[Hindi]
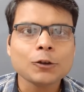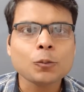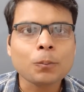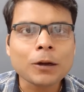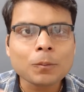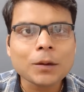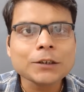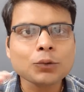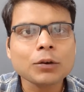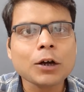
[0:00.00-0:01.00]
तो
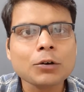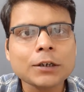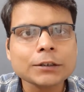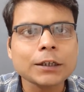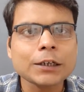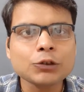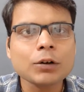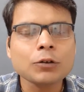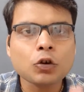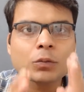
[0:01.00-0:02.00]
परप्लेक्स होना और डिस्करेज
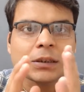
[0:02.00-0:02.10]
होना दोनों